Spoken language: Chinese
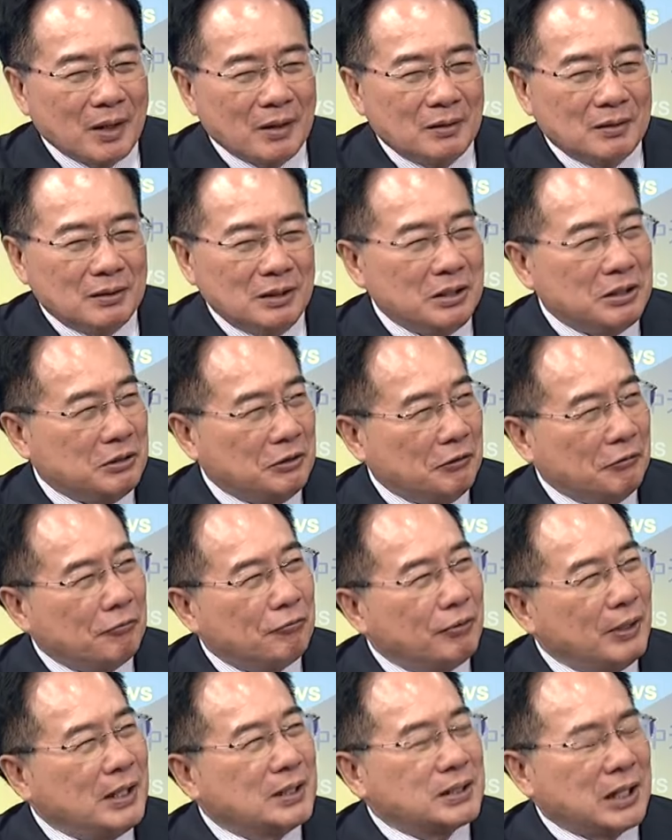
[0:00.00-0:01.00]
一个
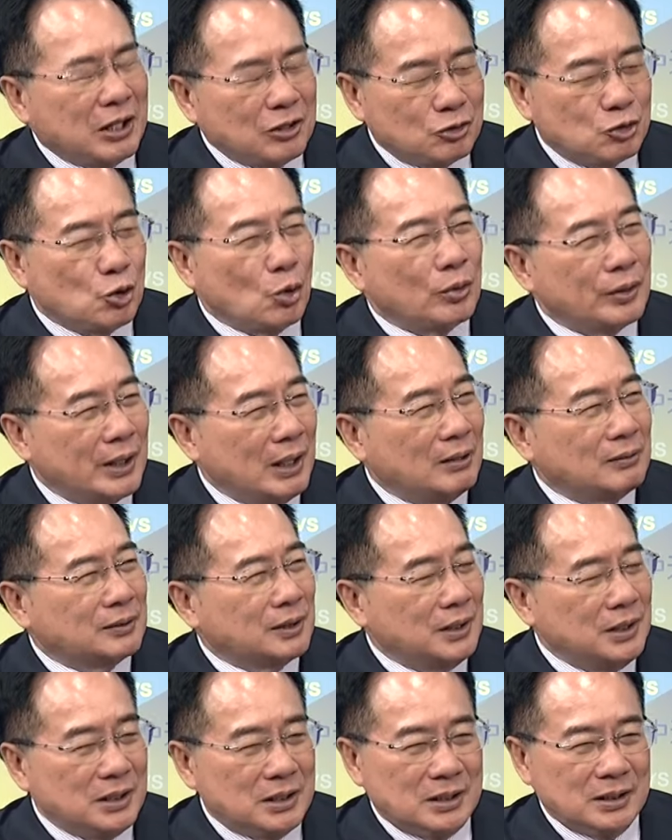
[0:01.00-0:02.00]
非常重要的
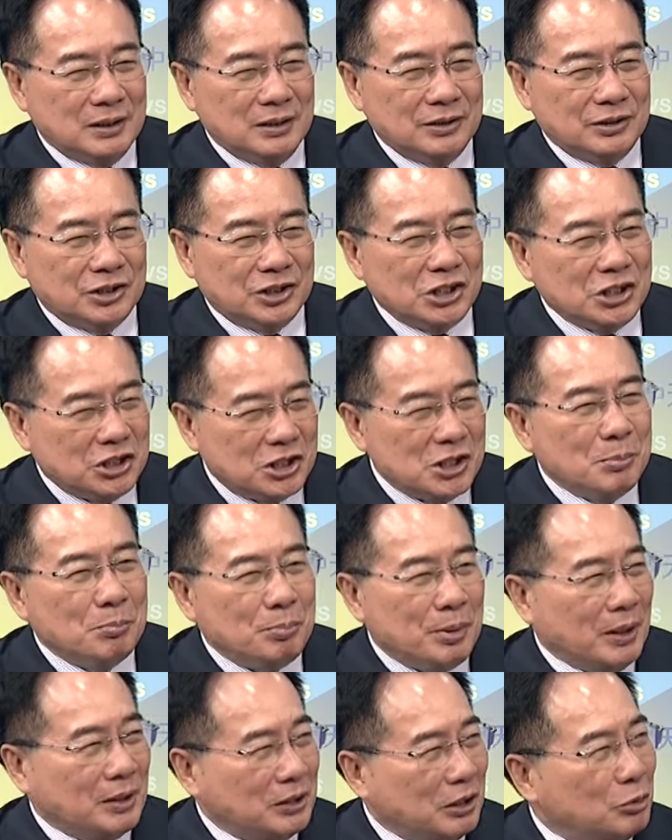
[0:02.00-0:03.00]
一个习近
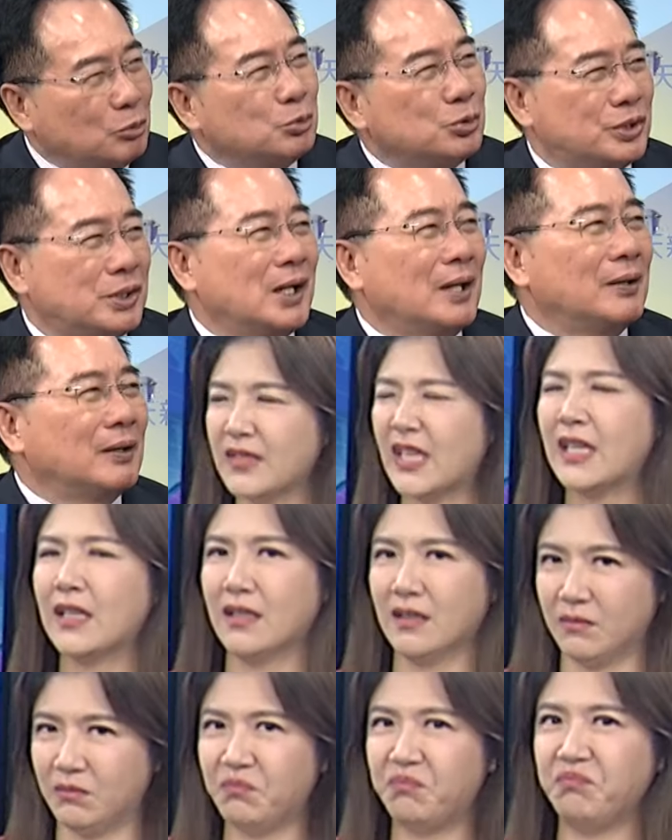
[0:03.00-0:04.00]
平的路线在
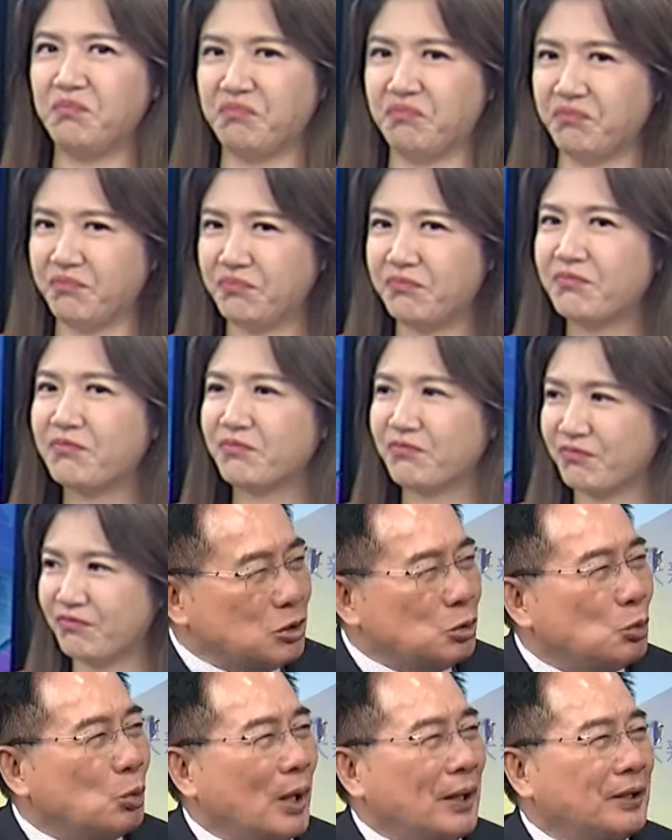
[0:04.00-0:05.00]
进行。那这是
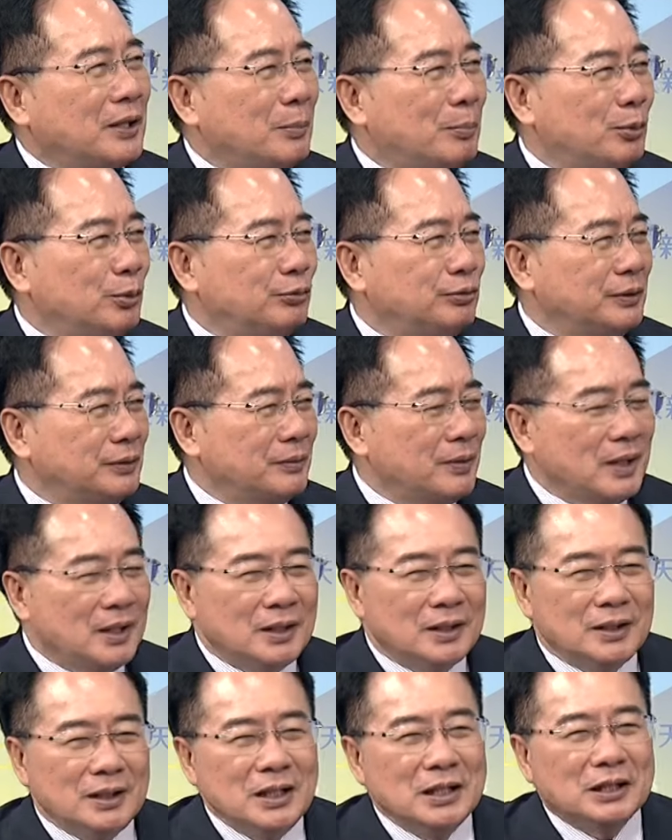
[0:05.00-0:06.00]
软的部分，
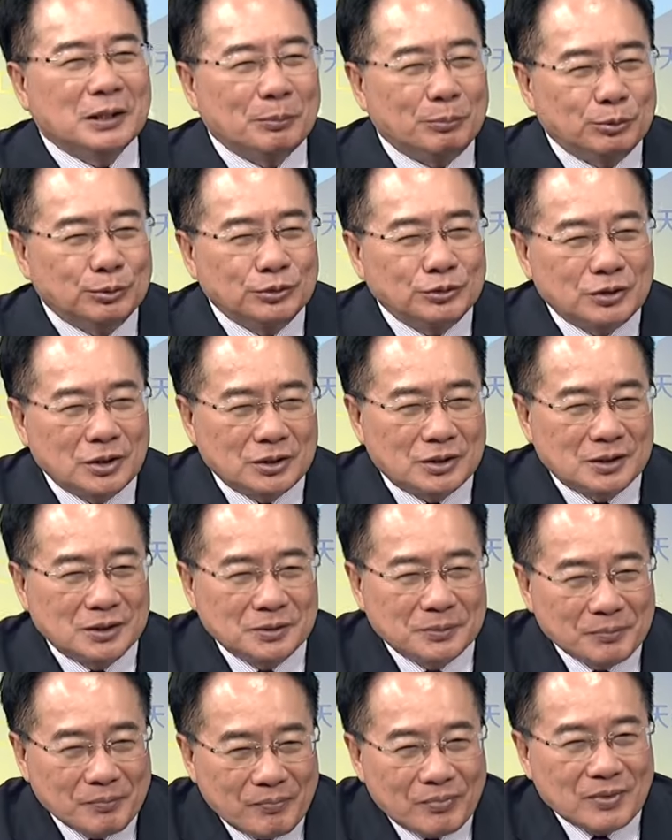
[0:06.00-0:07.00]
硬的部分就是
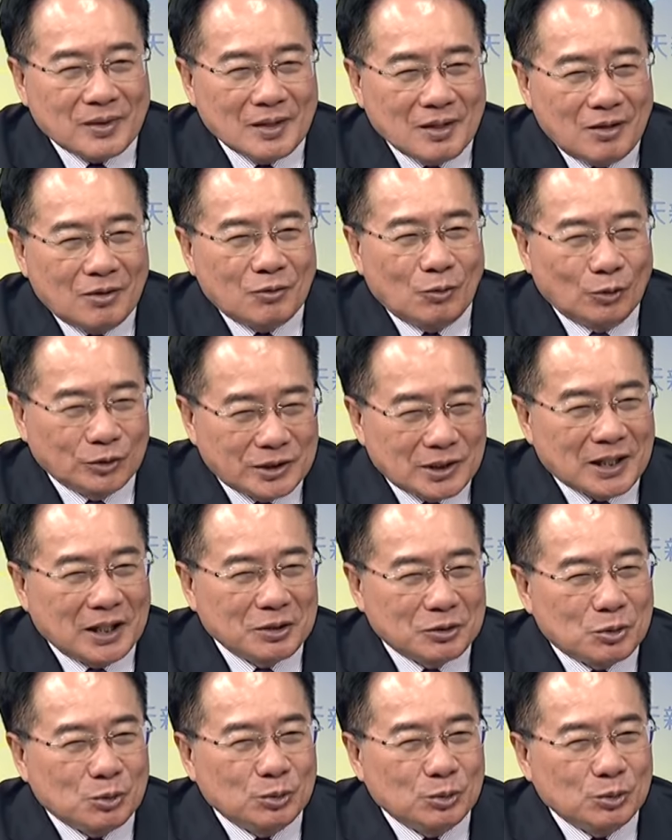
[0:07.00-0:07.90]
我去看谷